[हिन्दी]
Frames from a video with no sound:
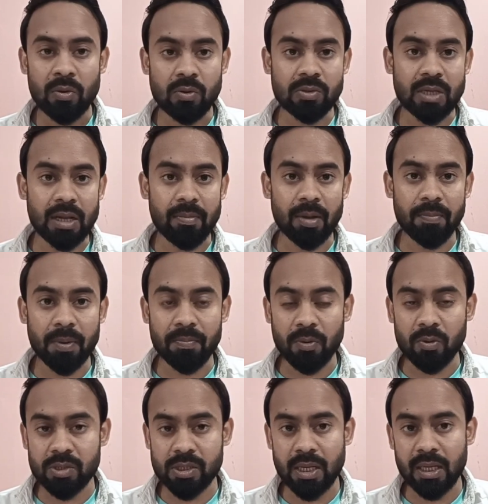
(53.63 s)
उस लेवल पर
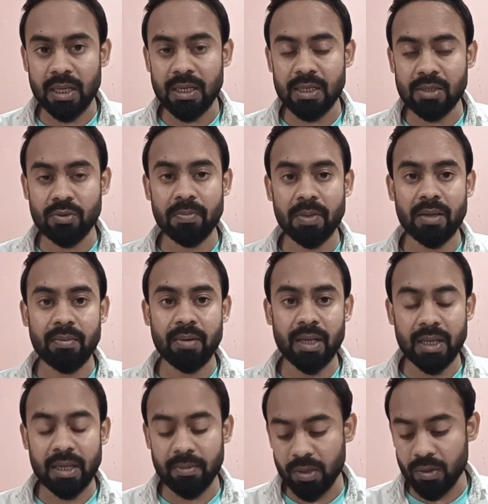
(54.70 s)
पहुँचने के लिए जो बड़े बड़े
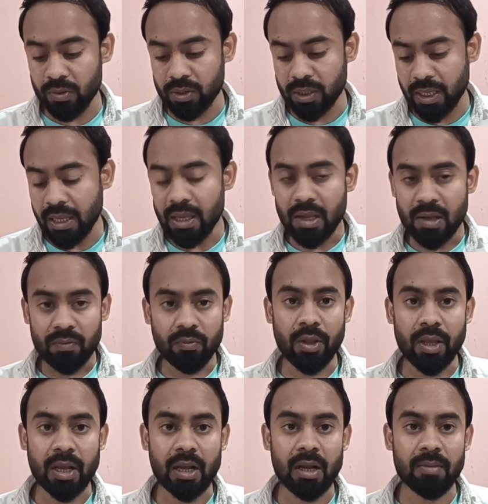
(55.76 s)
गेमर होते हैं वो
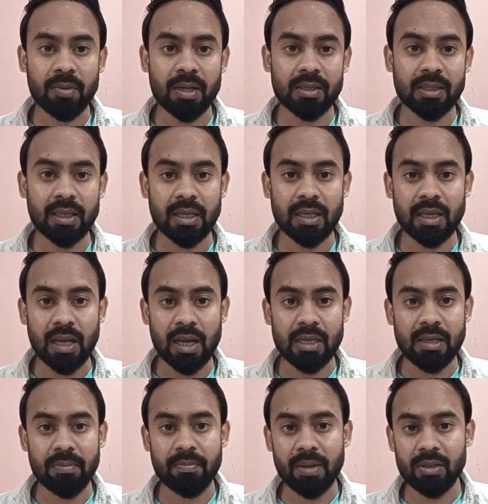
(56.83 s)
ये काम करते हैं कि
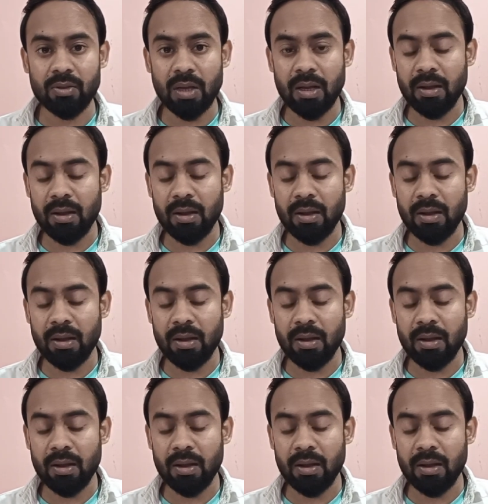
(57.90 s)
आइए मैं